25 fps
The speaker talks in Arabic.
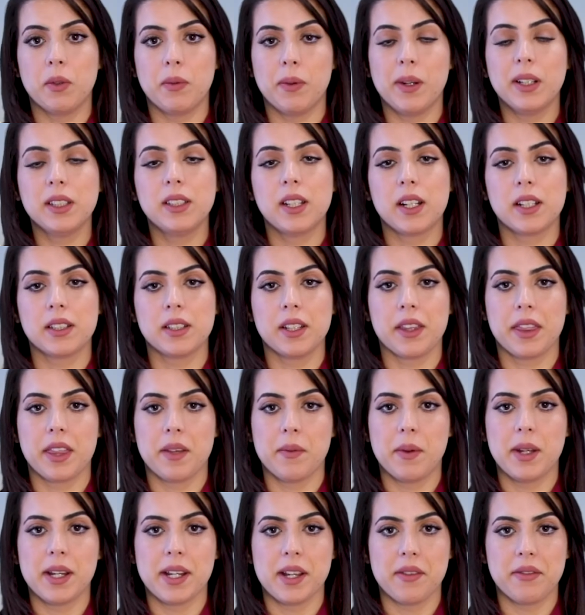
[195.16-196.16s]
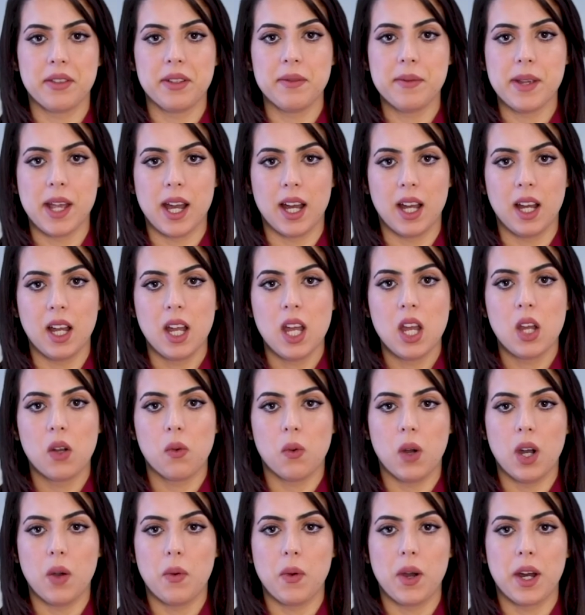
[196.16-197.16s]
لمبادرة 8%
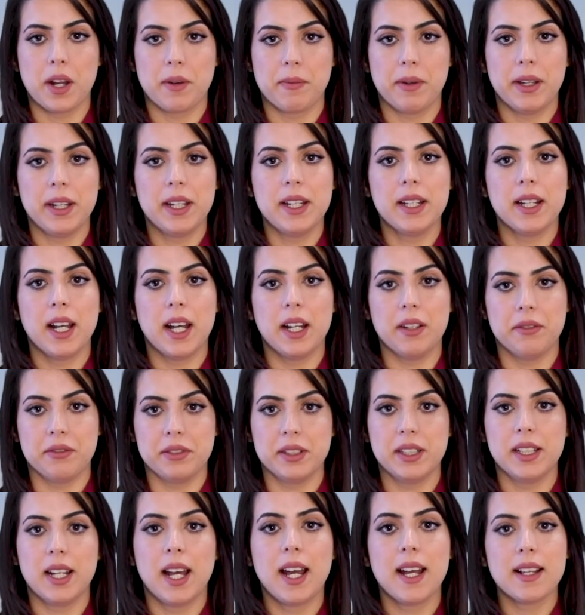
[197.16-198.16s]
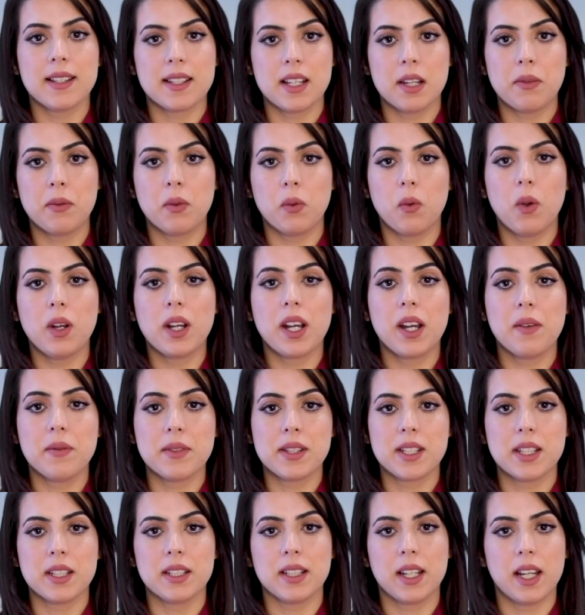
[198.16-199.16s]
وهو 40000 للأعزب
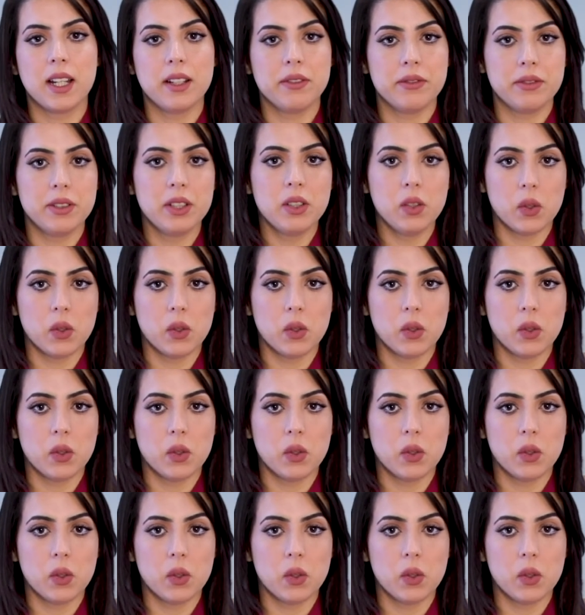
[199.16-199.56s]
و50000